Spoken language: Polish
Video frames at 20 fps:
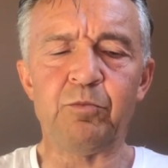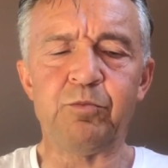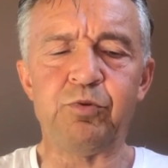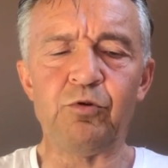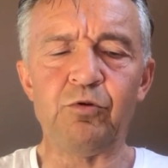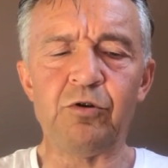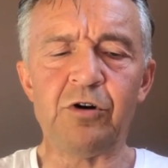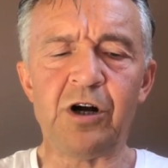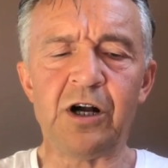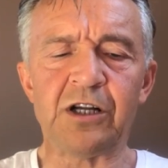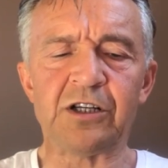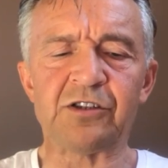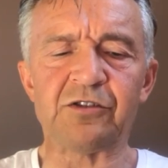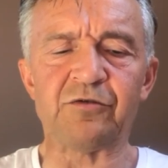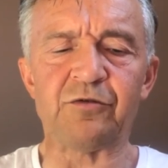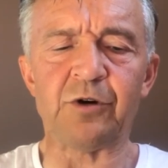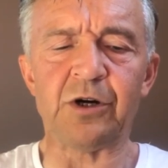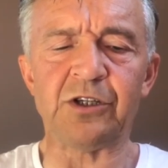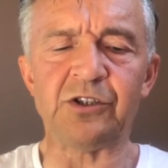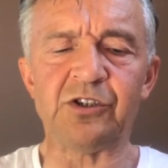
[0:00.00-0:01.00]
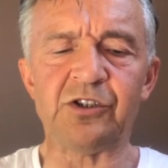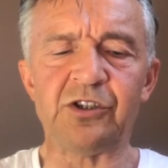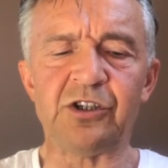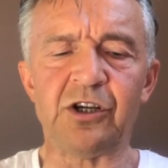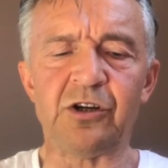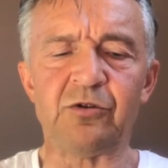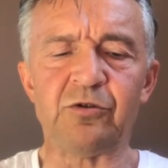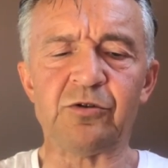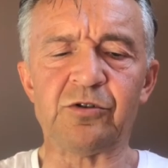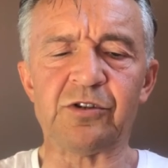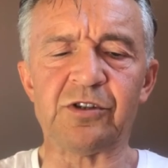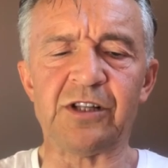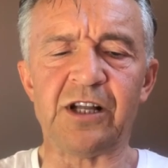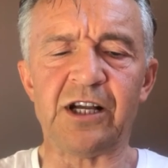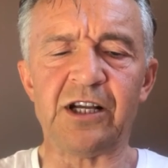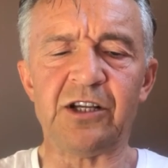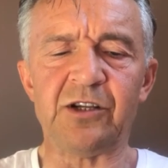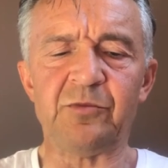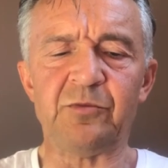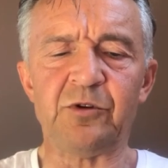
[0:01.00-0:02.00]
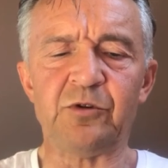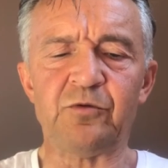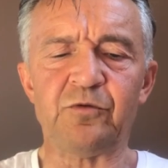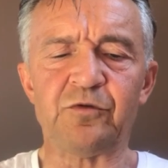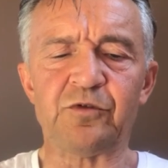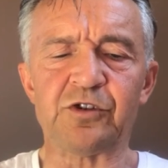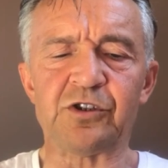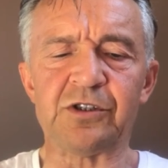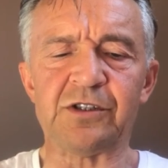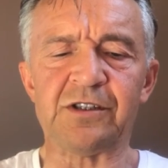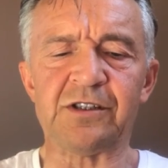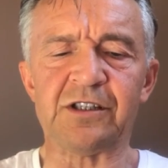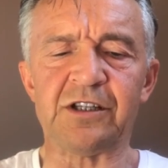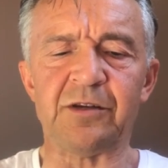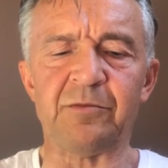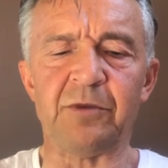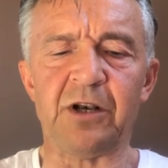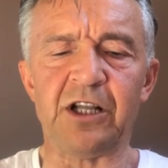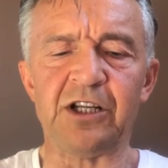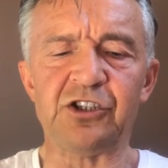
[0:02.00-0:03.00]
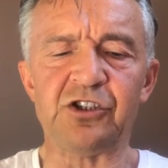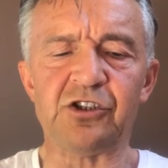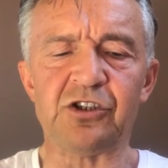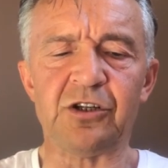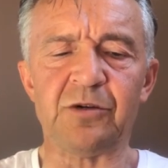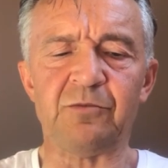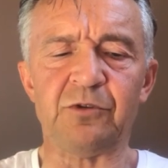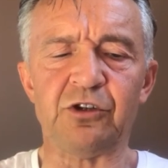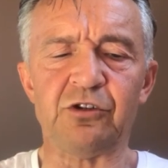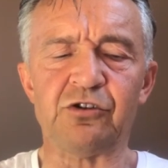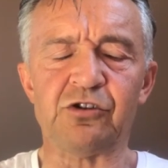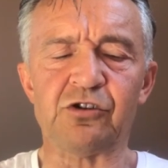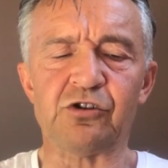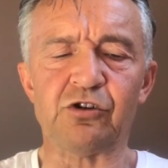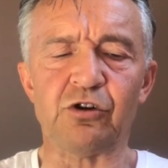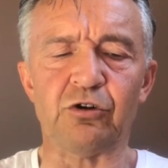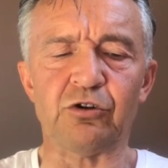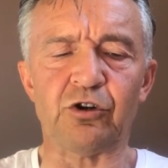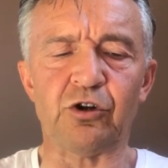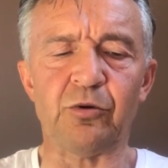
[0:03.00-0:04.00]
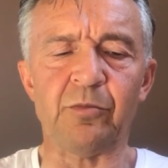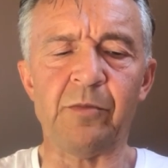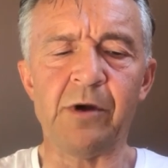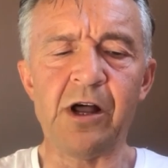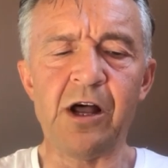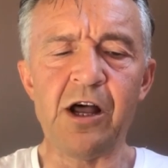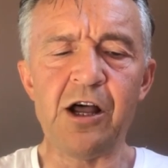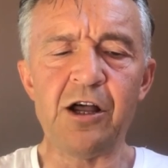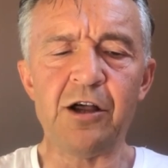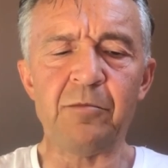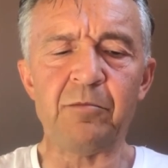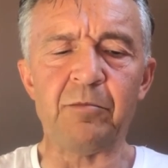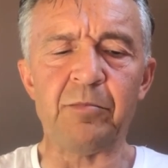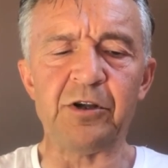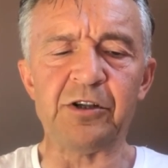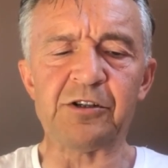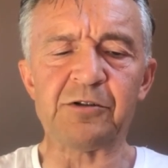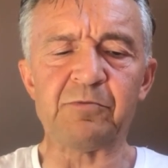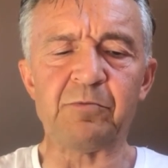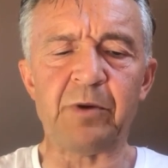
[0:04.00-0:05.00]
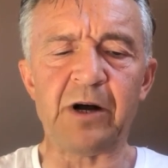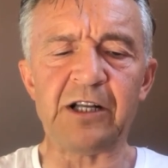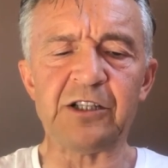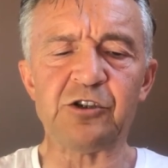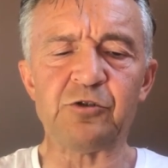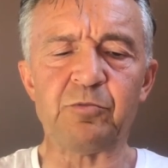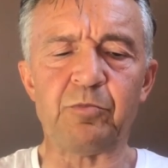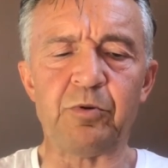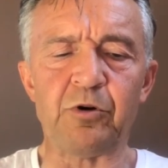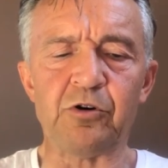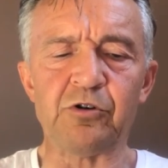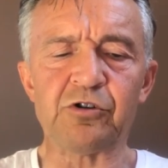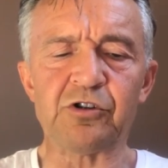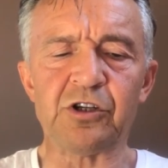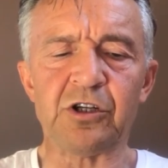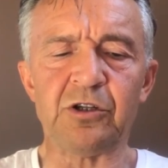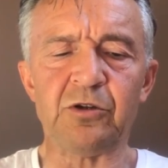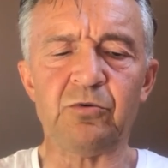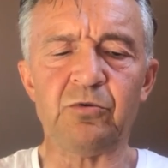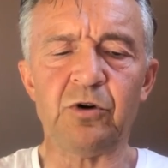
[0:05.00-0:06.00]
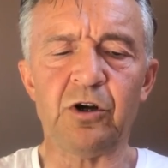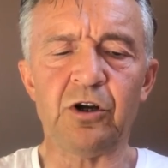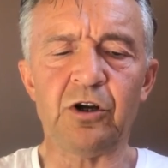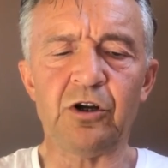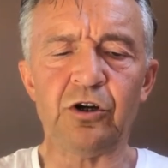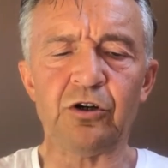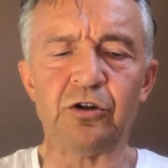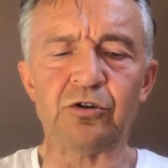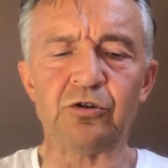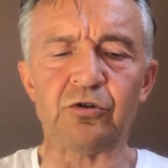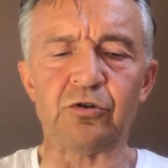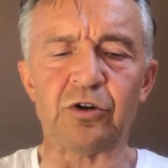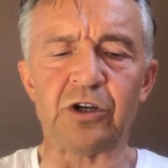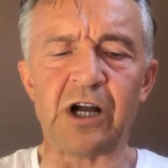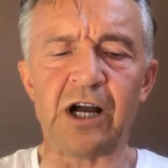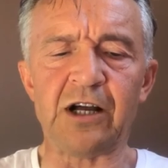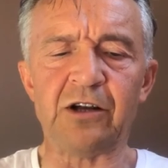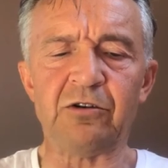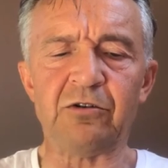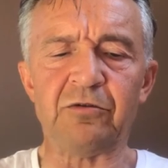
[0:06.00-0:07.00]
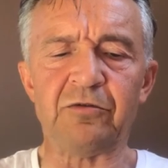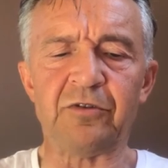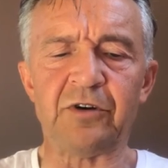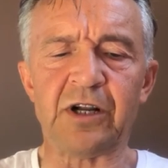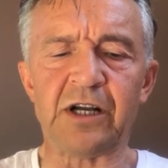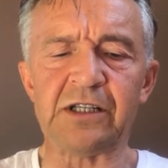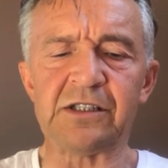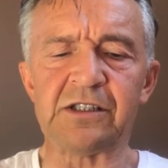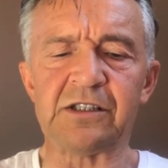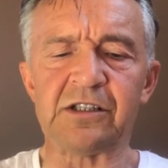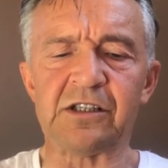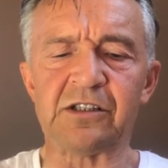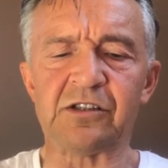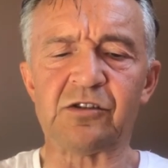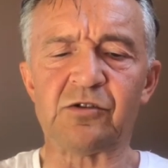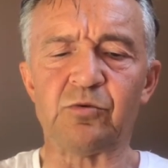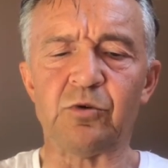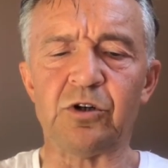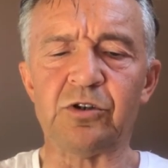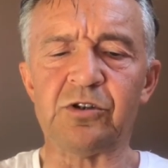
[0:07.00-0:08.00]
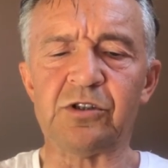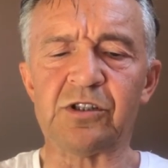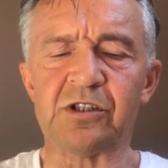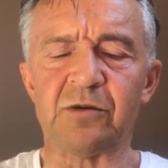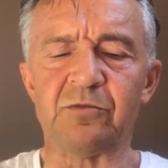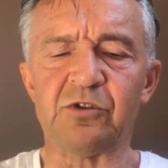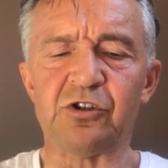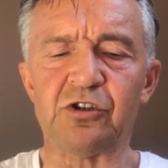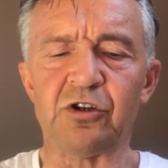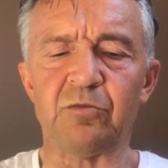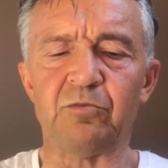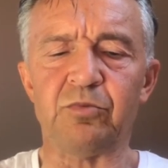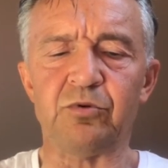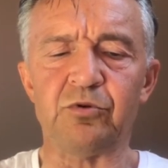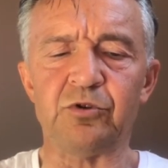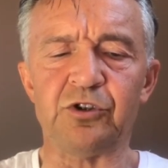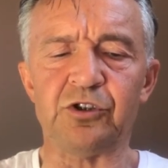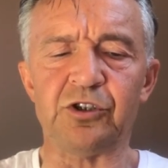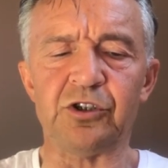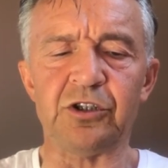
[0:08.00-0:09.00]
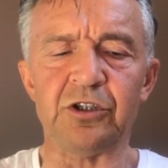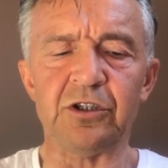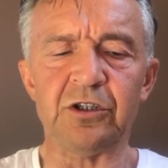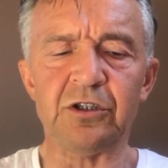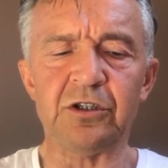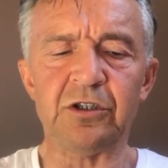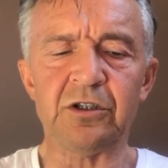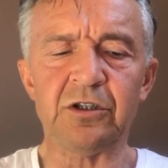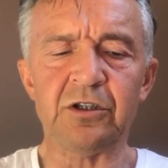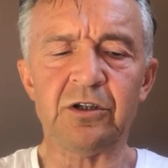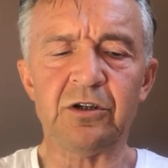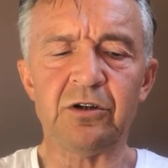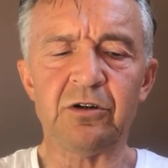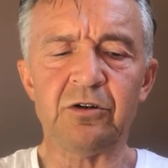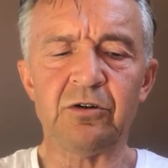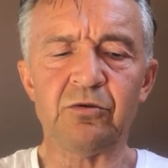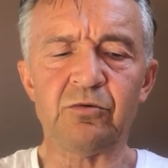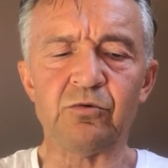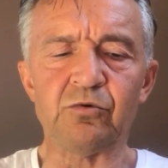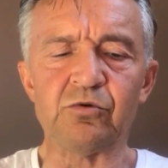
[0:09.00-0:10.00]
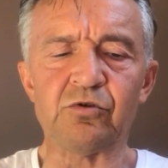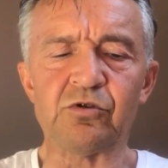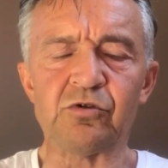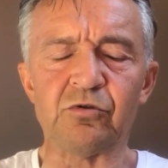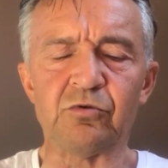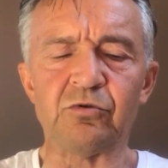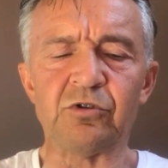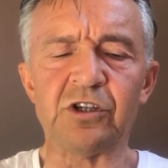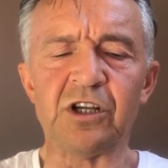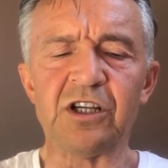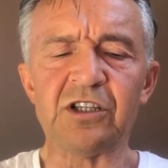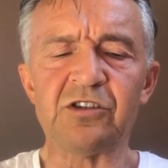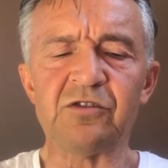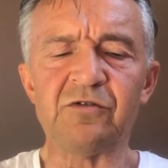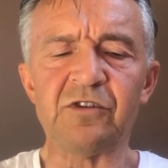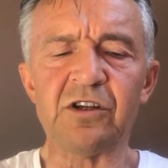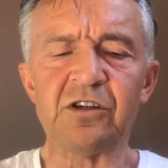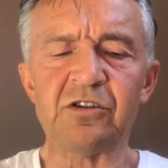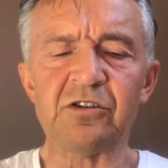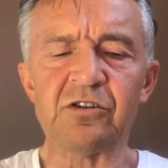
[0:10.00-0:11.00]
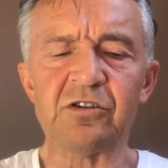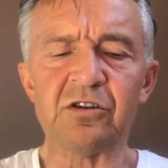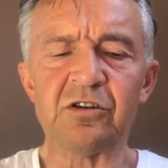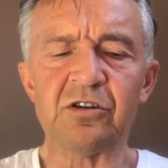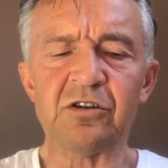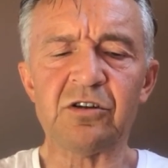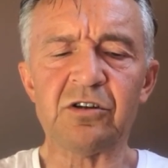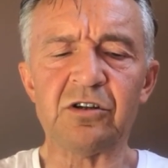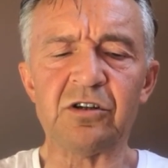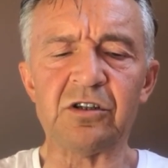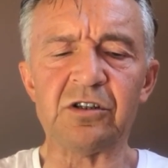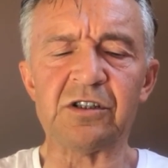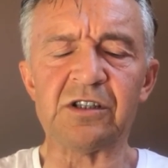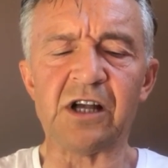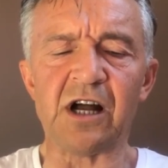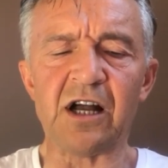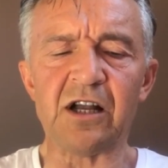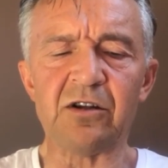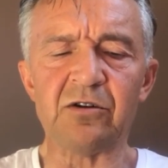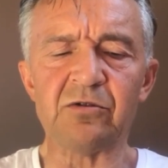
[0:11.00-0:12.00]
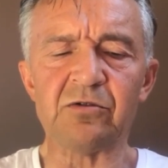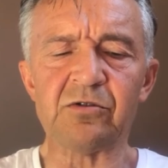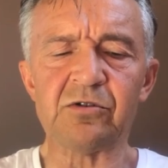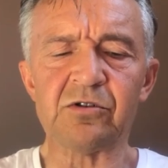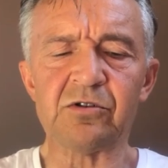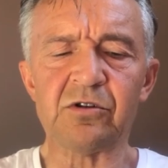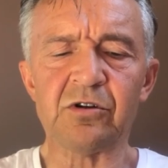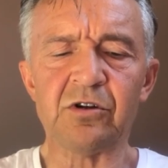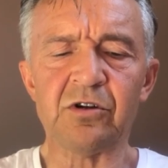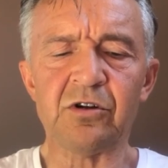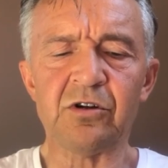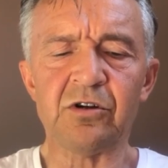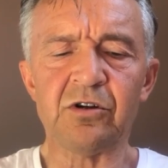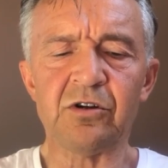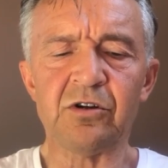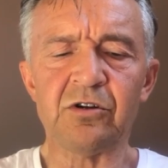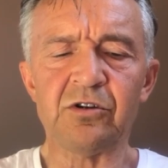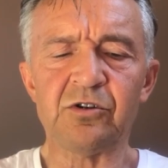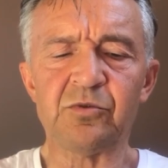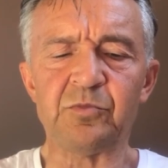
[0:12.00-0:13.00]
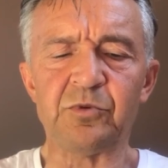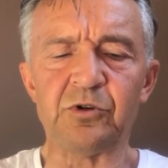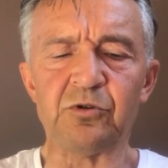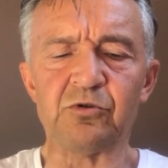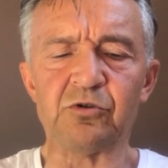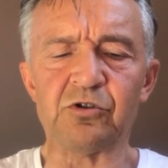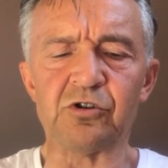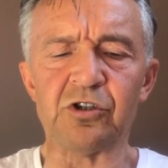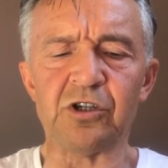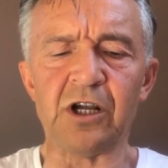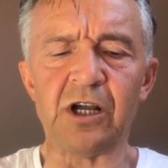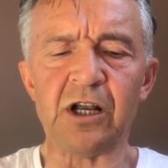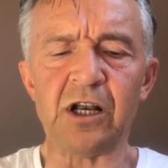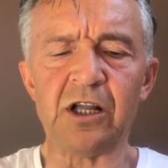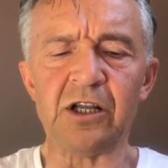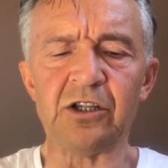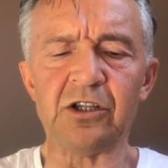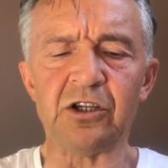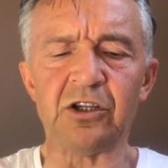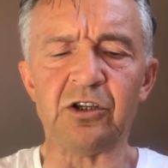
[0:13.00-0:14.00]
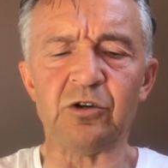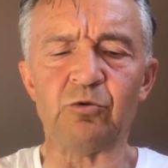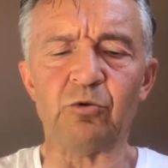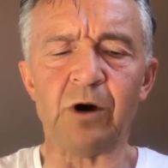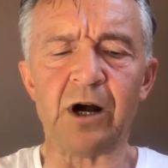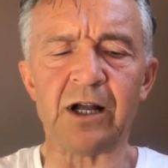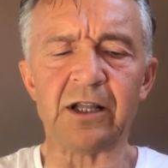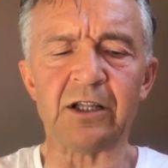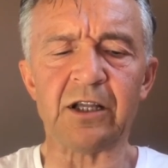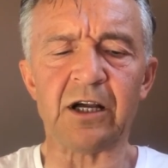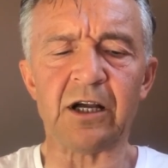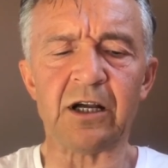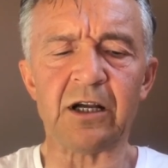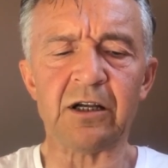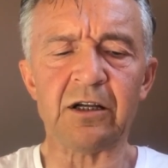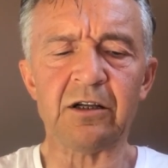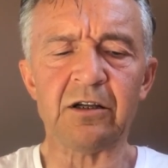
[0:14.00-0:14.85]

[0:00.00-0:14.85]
puchacz właśnie oznajmił wszystkim leśnym istotom, by spać poszedł, kto rano wraz ze słońcem się budzi. Usnął niedźwiedź i zając, śpi już jeleń i łania.